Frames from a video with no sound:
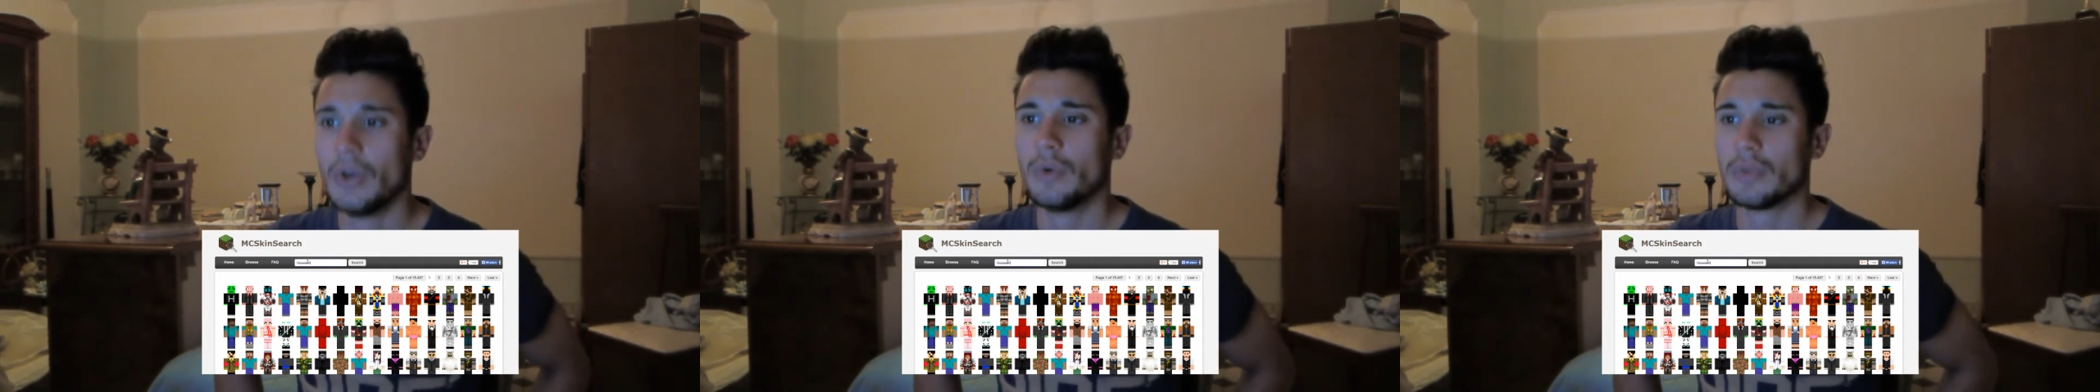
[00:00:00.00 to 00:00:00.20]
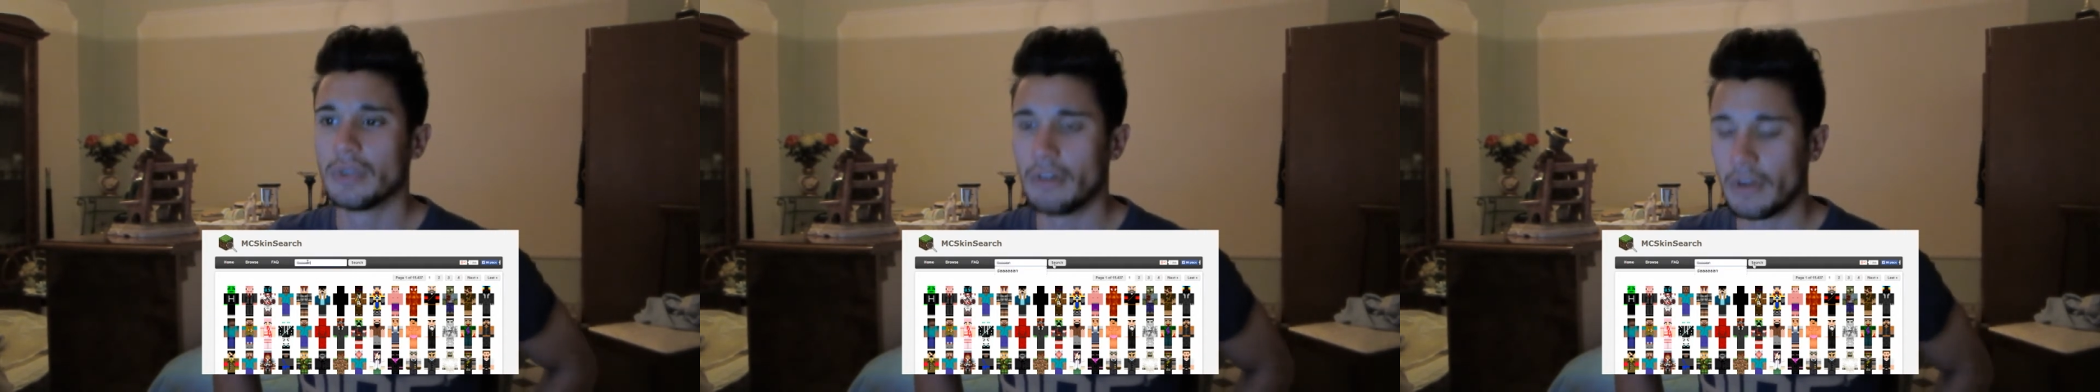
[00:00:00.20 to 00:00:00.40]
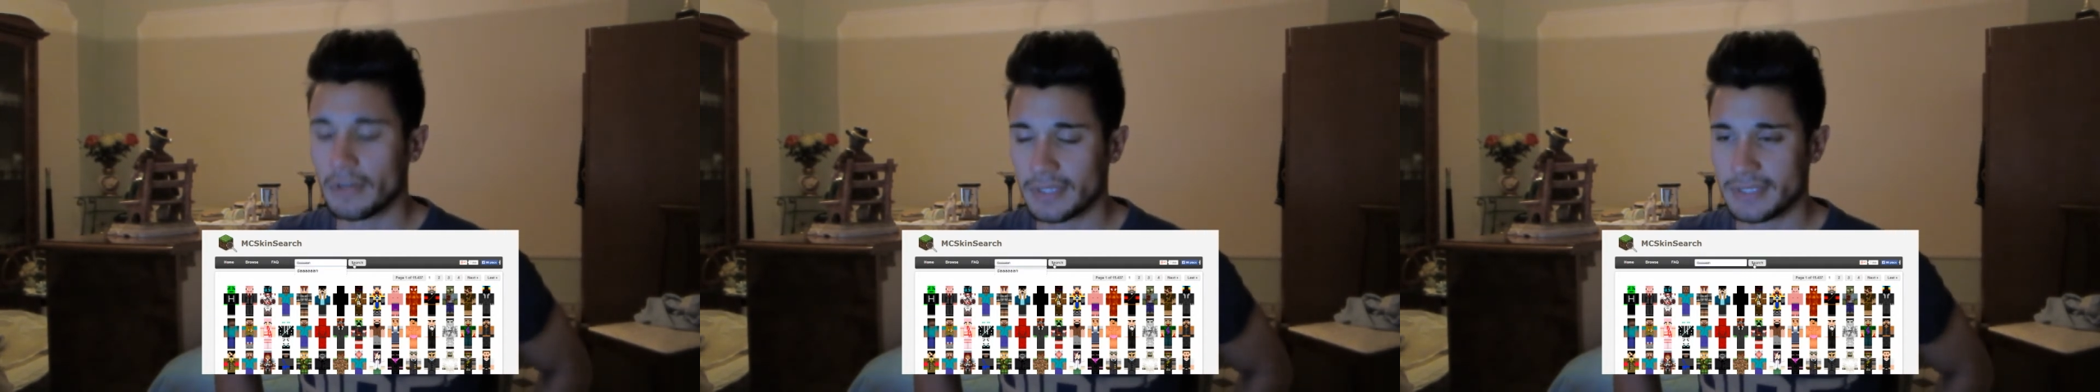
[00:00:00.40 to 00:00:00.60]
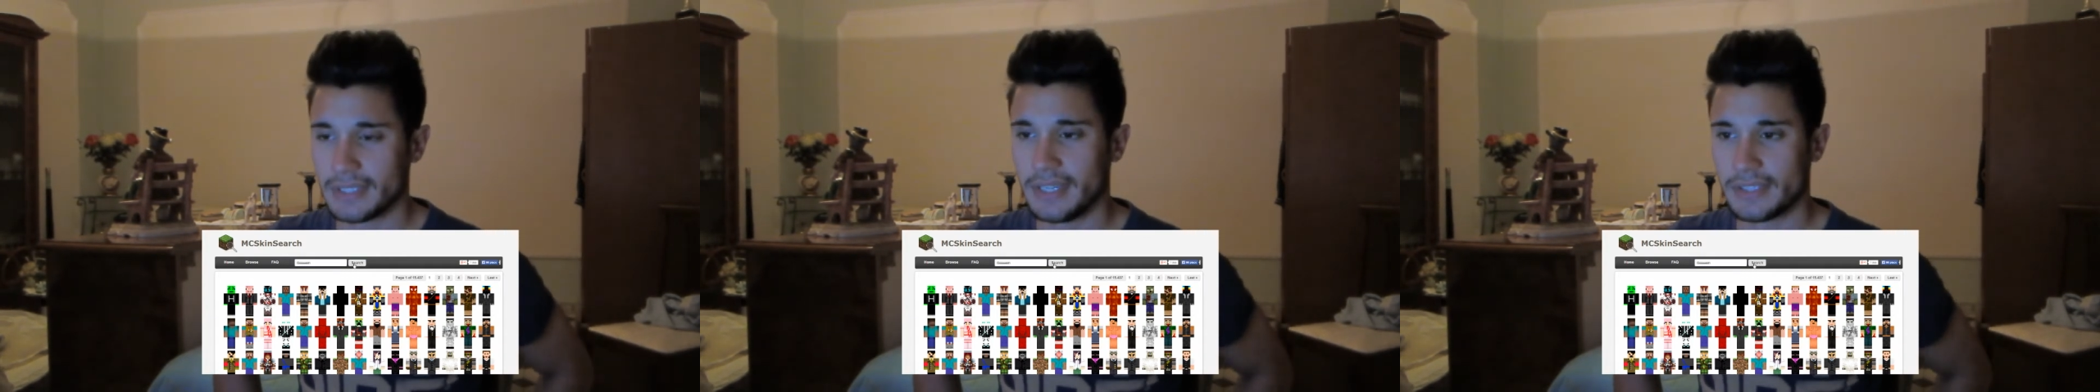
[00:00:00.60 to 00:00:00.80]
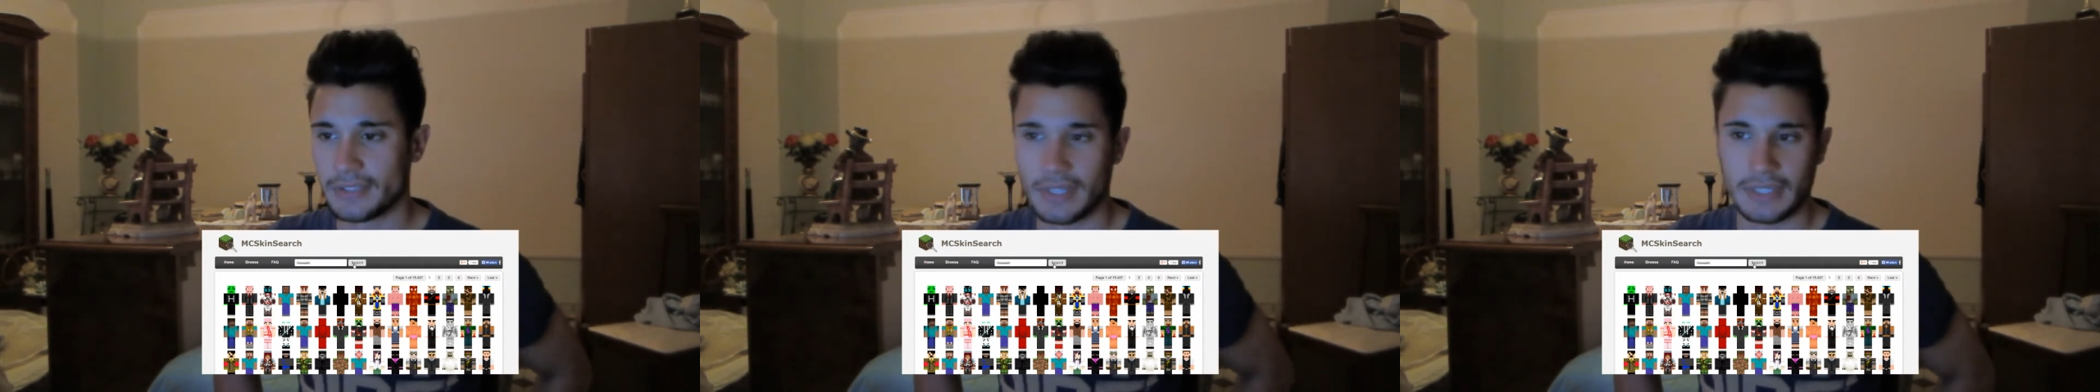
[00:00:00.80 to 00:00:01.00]
Una volta
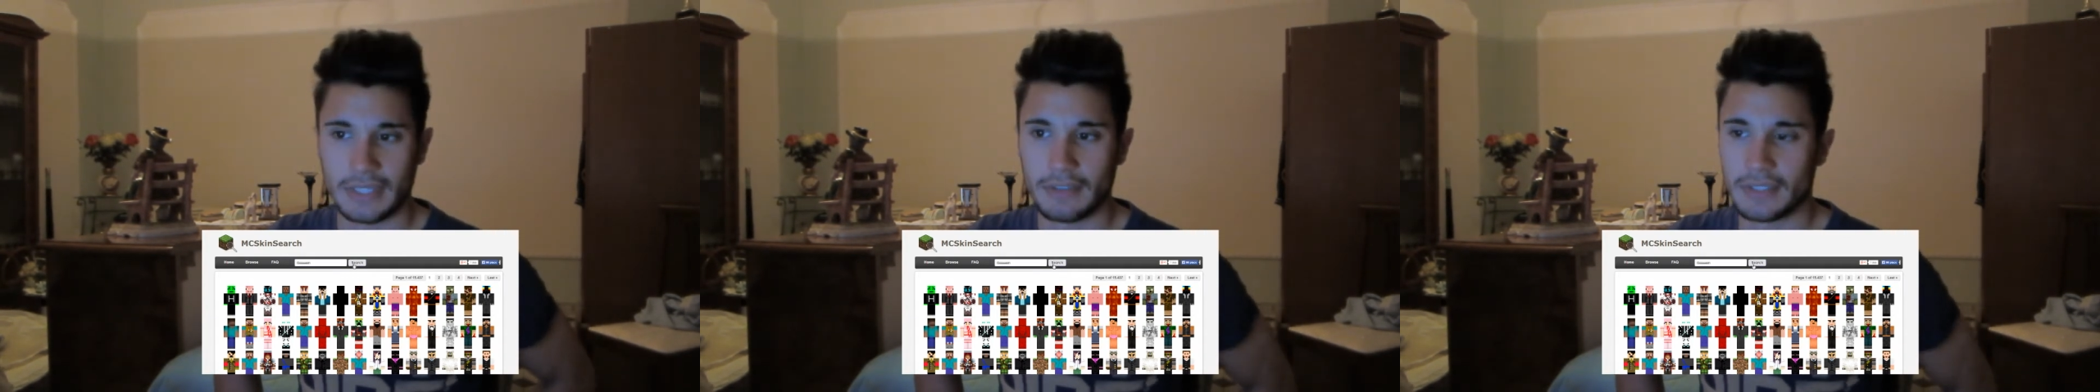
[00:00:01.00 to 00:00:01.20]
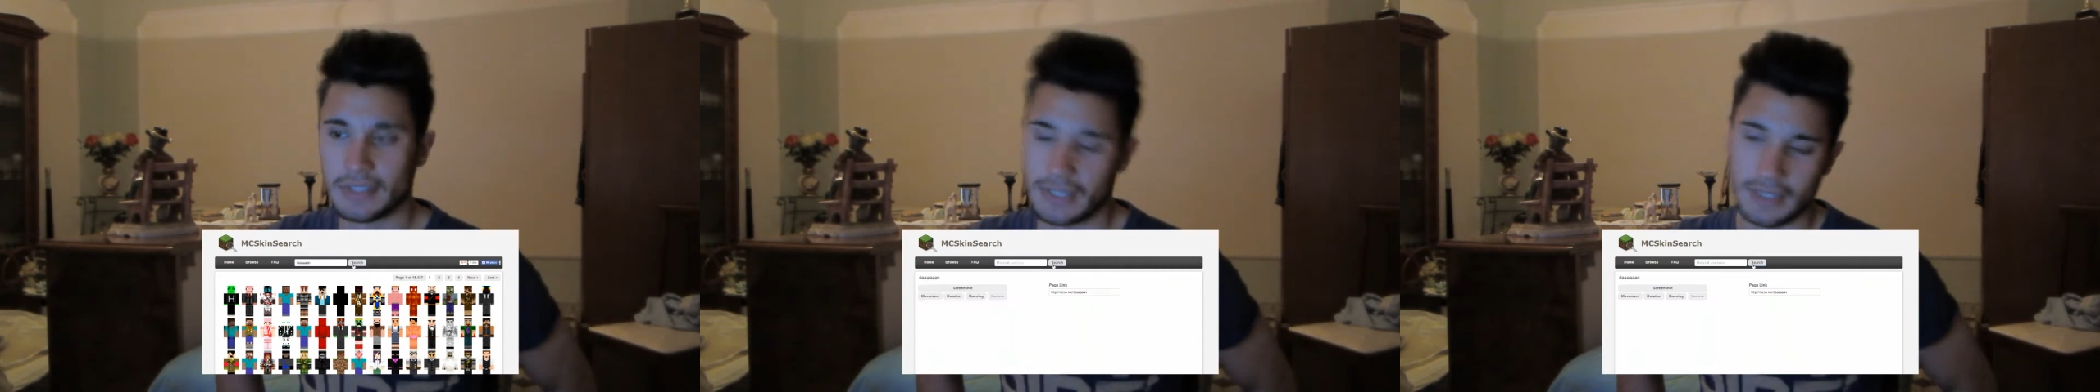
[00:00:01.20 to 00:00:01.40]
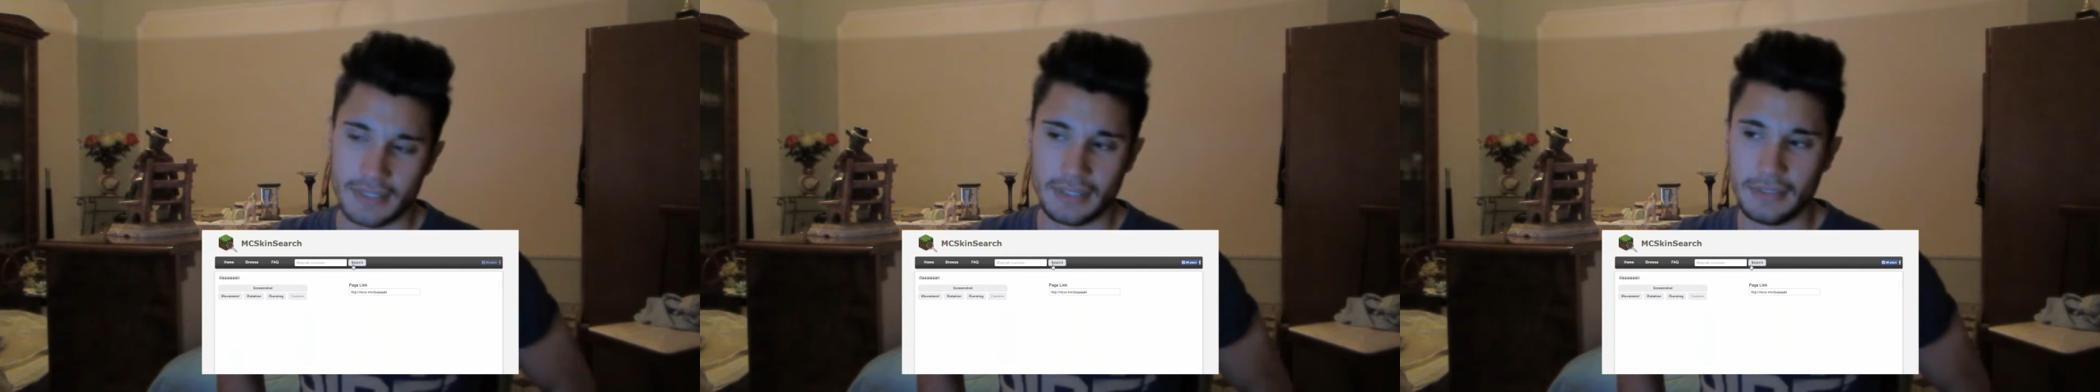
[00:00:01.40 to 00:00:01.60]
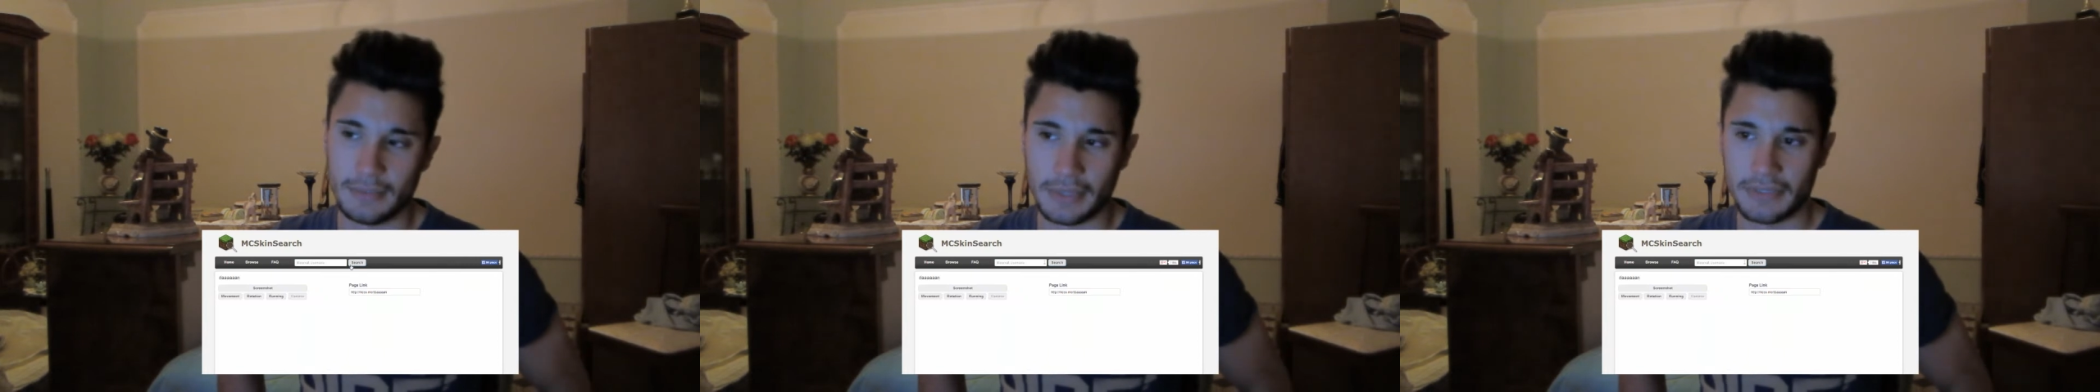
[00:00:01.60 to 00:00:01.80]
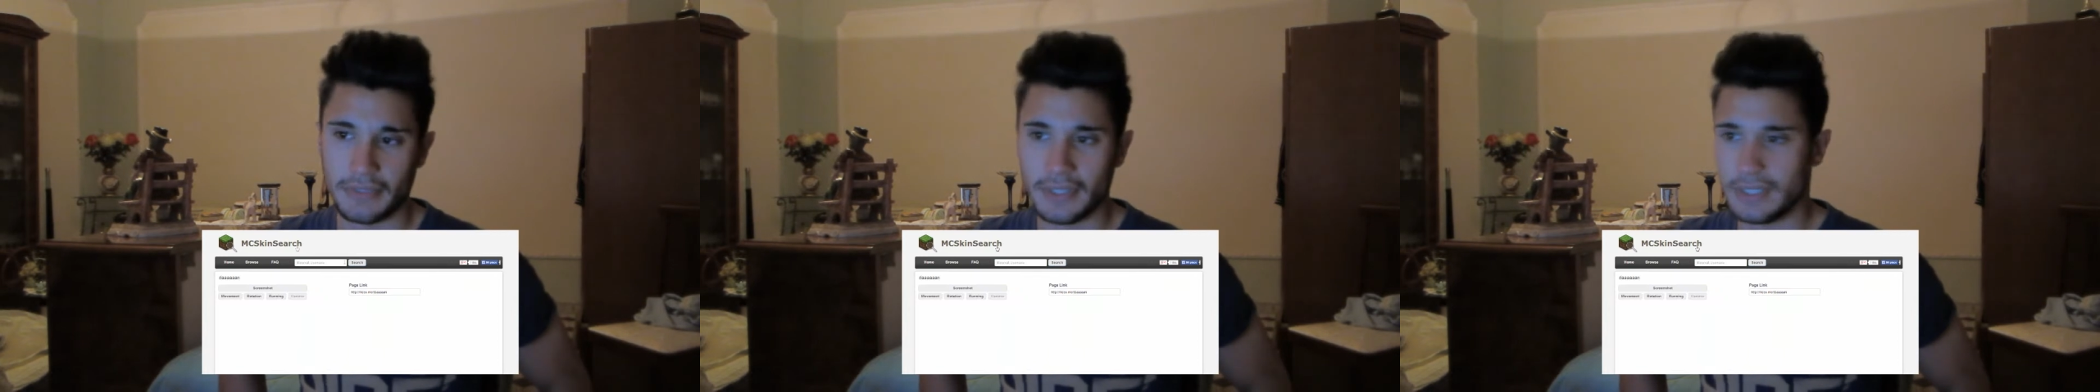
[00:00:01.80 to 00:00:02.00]
selezionata la vostra skin
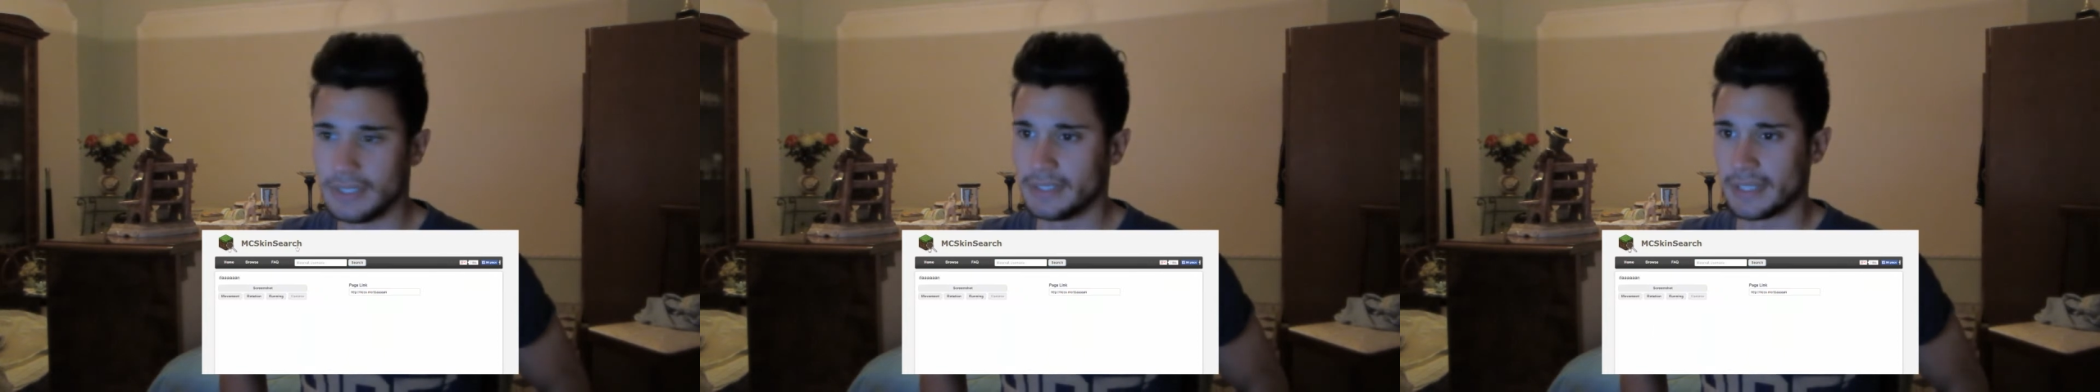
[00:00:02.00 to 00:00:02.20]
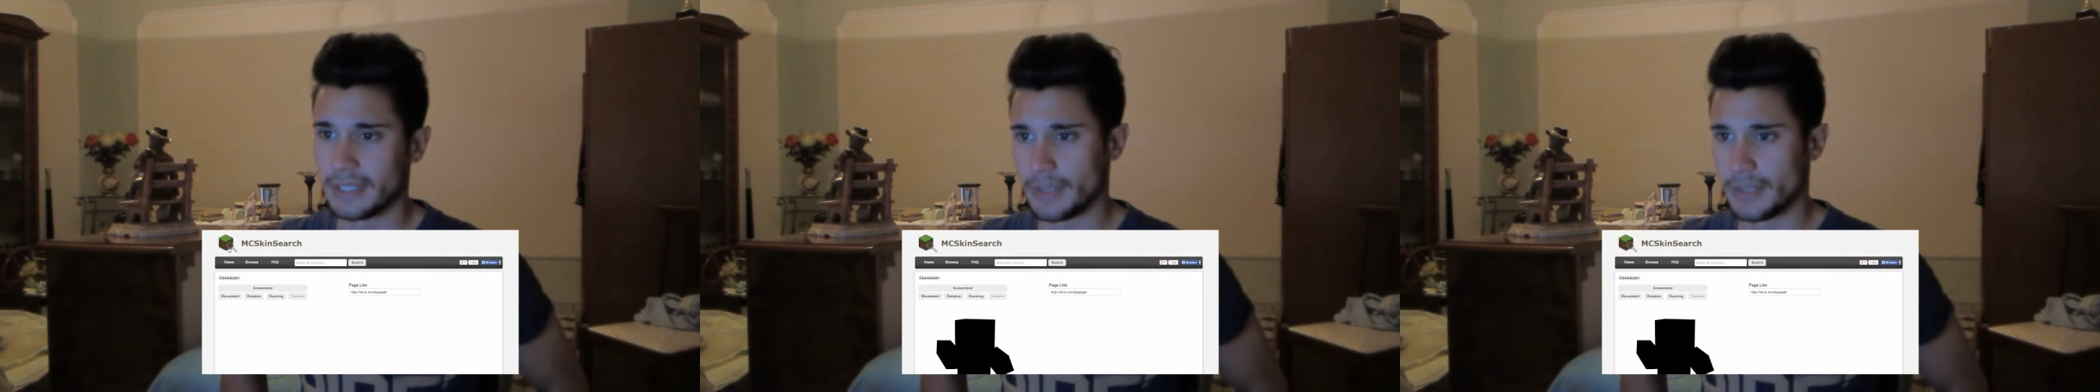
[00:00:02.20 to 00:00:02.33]
preferita,